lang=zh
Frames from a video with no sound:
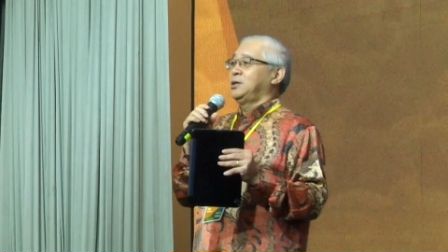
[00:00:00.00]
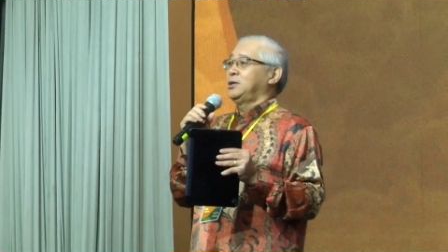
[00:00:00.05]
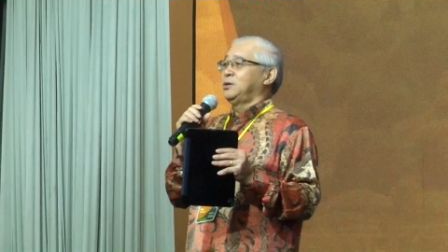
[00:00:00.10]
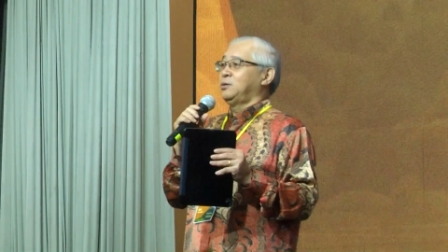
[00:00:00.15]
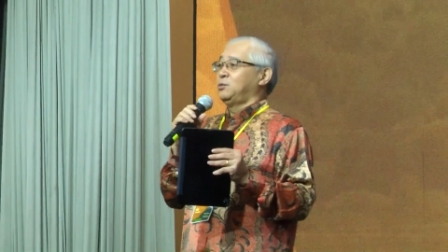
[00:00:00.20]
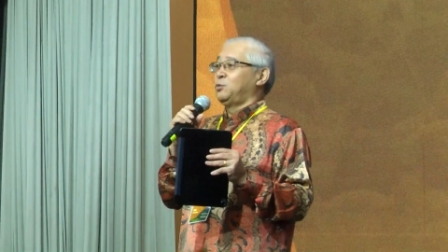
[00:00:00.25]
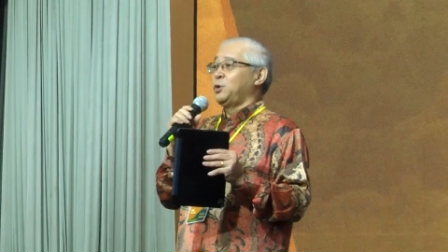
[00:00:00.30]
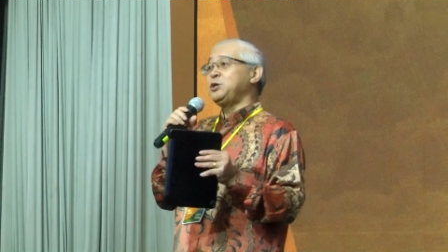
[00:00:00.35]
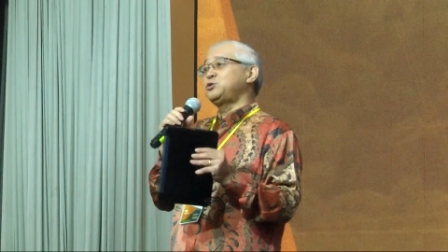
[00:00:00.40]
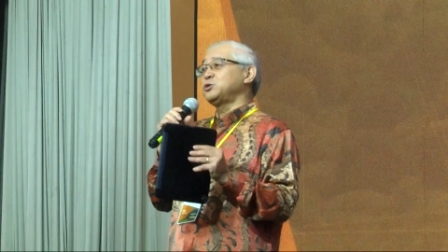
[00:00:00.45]

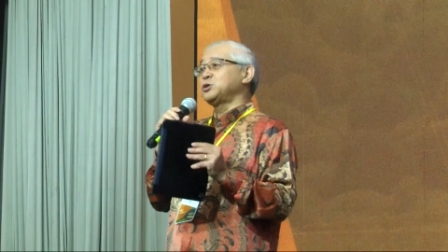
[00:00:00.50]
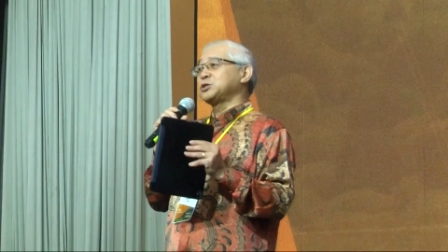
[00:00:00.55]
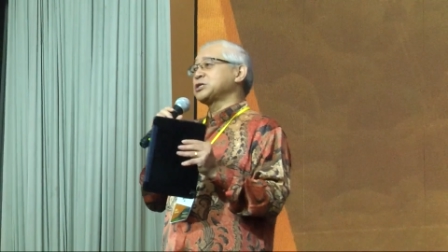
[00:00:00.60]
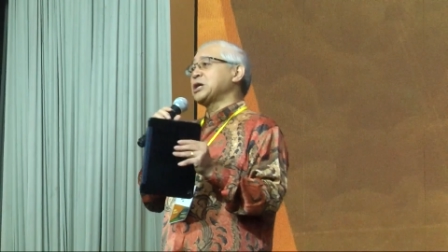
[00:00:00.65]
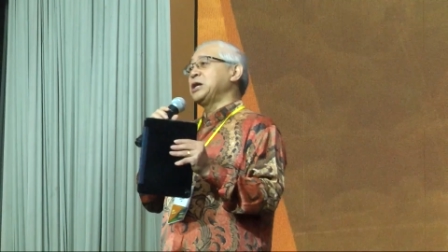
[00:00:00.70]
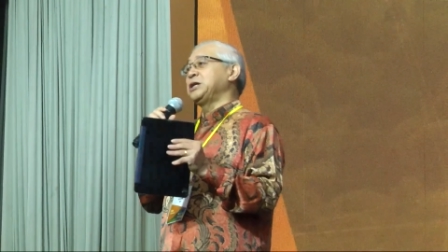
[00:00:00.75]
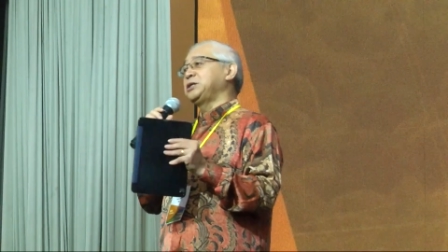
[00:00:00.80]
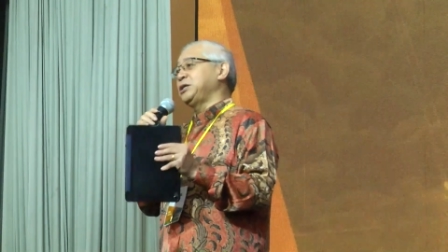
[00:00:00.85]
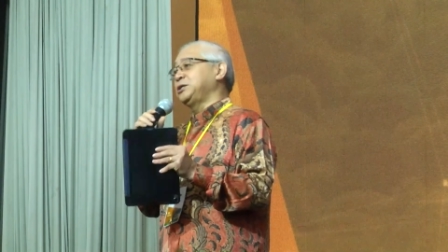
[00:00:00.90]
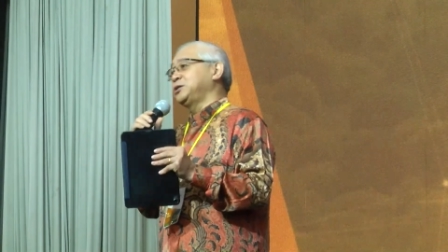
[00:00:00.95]
为着
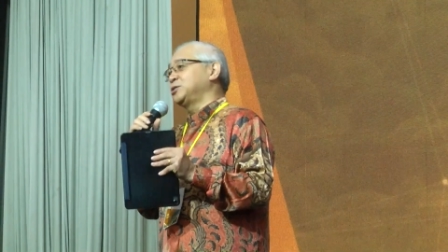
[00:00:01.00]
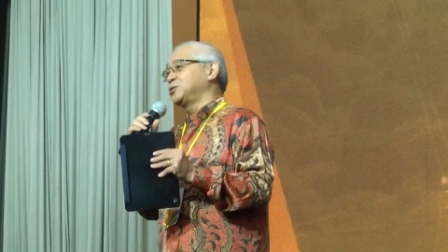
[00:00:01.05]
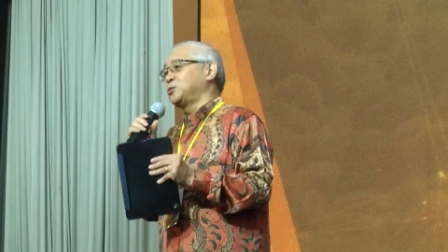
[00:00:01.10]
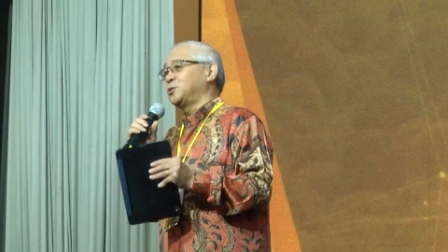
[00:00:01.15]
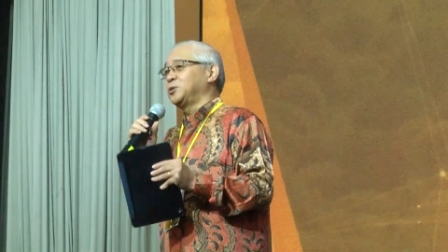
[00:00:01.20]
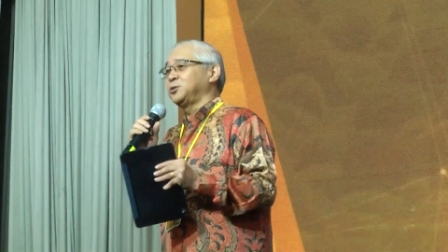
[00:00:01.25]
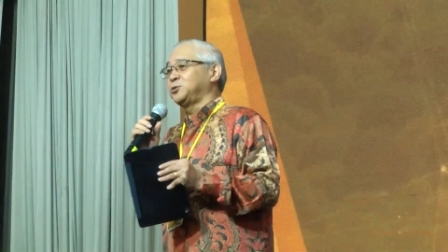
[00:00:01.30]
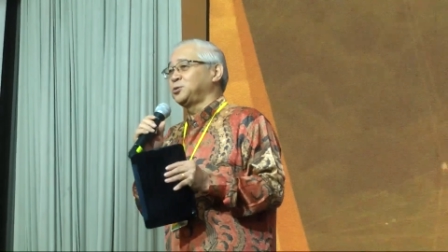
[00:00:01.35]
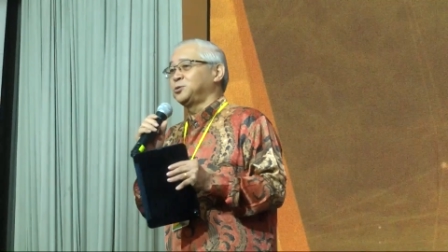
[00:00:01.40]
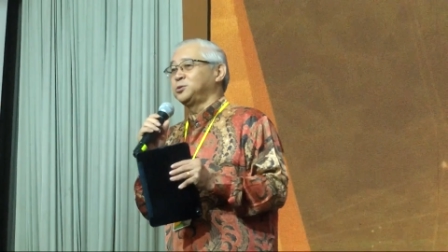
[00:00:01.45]
上帝的国
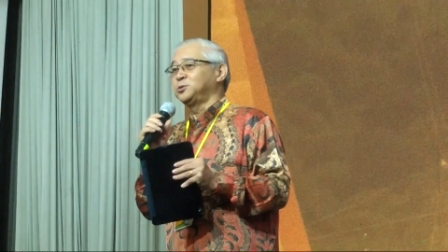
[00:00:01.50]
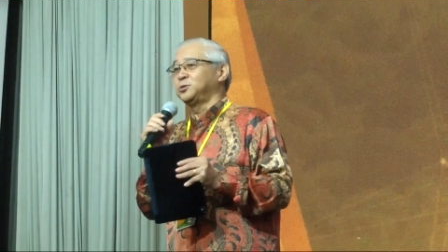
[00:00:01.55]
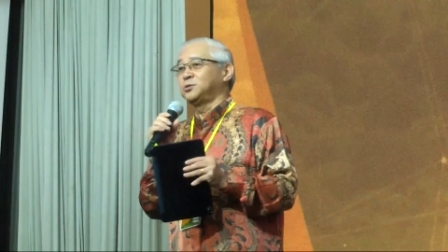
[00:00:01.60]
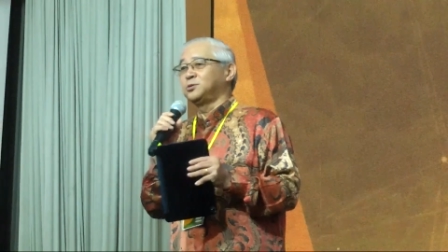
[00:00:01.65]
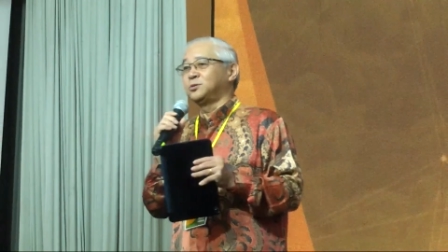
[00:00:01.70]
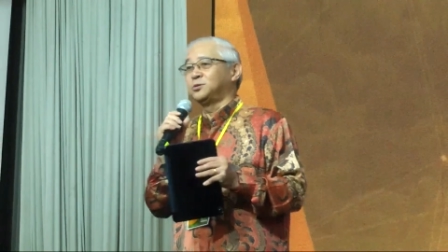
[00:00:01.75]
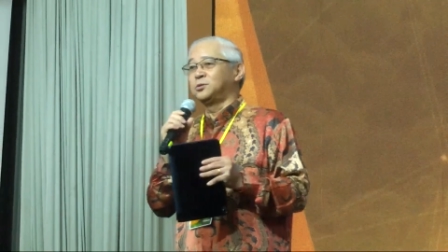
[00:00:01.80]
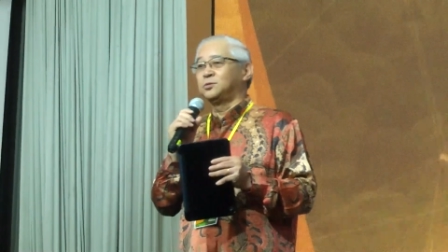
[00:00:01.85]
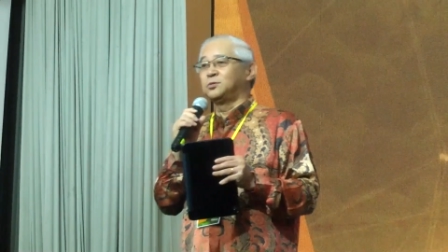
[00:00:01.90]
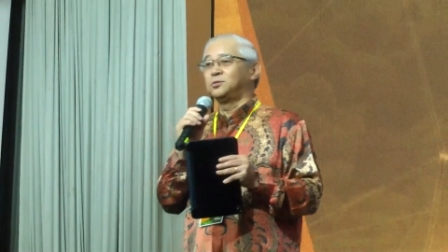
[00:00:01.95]
度，
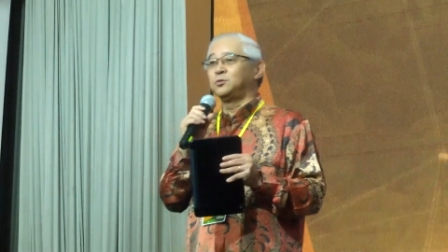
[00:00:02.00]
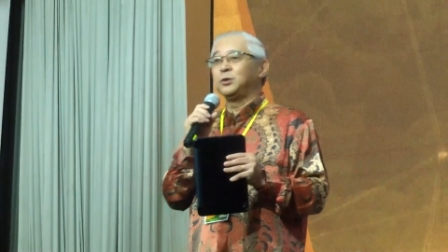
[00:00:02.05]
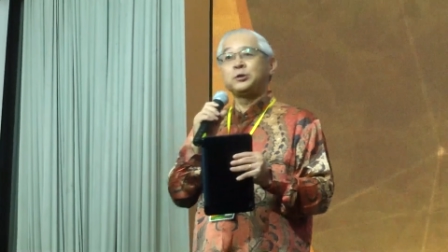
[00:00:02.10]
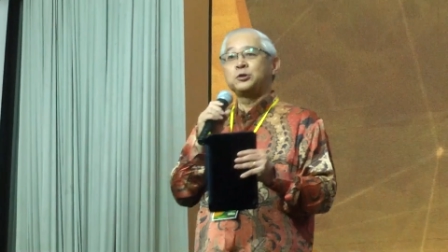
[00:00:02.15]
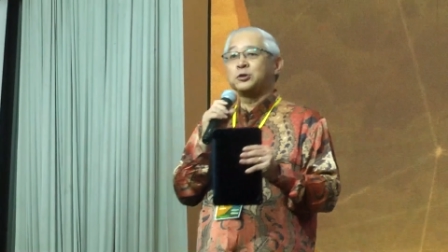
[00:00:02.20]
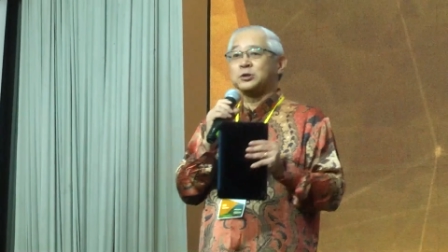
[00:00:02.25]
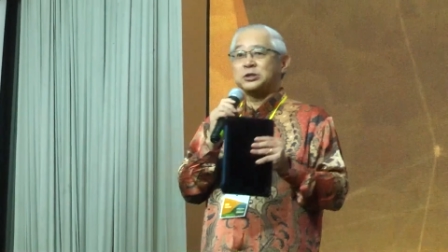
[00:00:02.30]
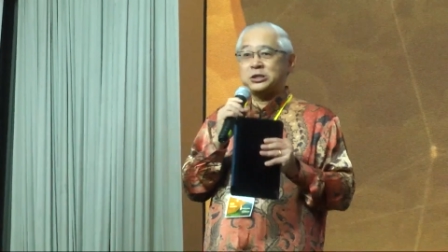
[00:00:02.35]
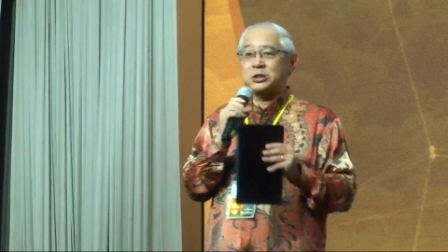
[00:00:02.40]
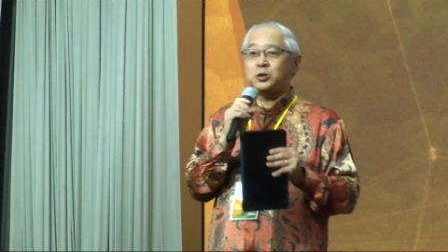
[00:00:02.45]
为着
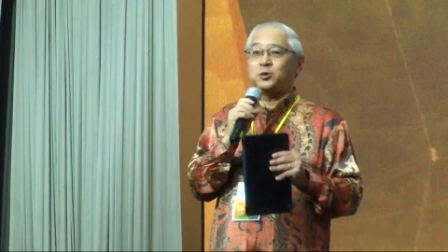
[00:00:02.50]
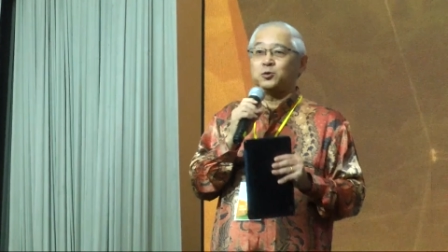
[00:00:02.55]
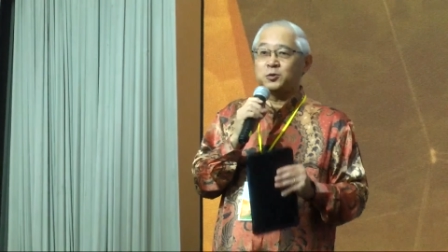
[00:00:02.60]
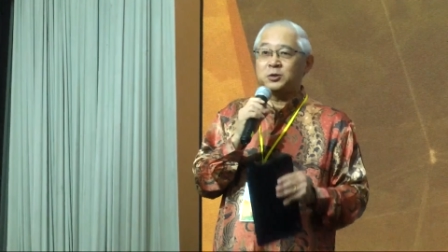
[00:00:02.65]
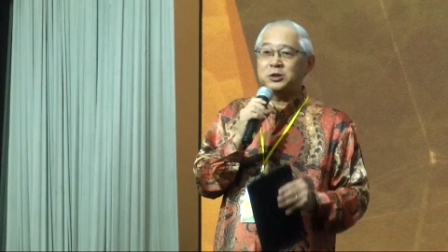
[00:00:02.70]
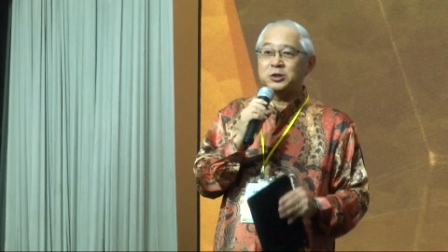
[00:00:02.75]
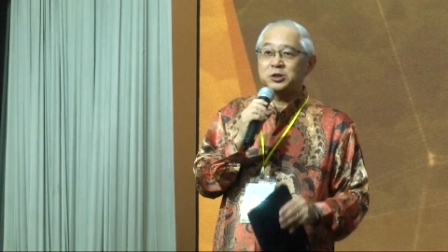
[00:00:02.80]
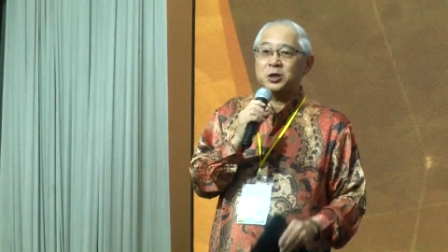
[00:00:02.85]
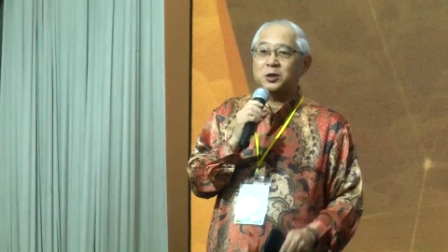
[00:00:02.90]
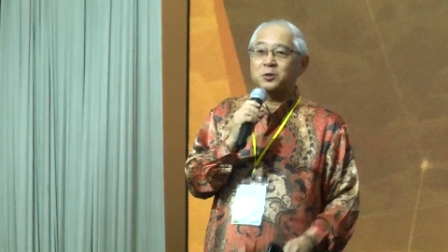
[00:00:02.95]
基督的
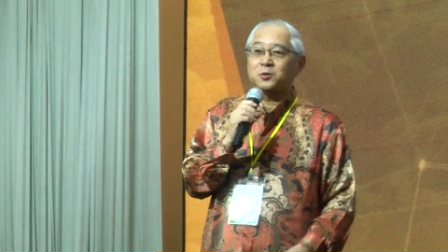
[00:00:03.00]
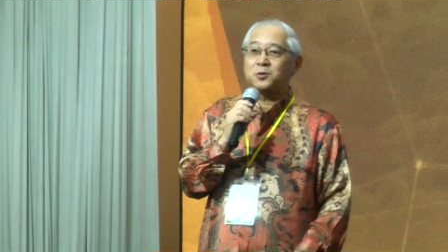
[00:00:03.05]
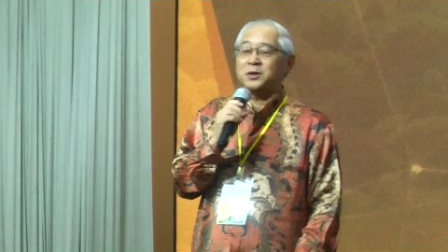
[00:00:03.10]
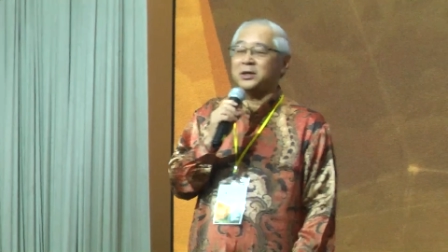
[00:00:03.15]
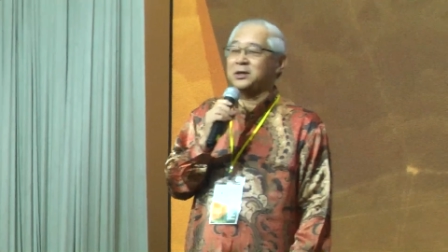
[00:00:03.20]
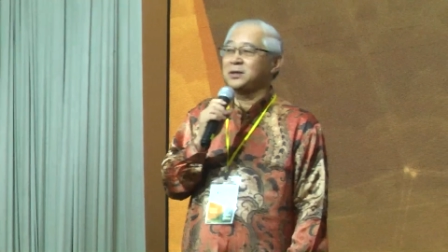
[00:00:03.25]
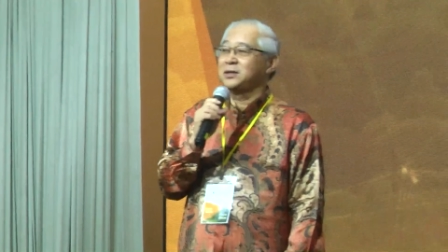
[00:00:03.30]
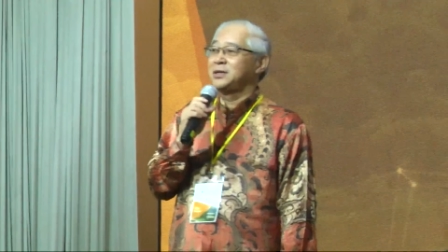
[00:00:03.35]
教会，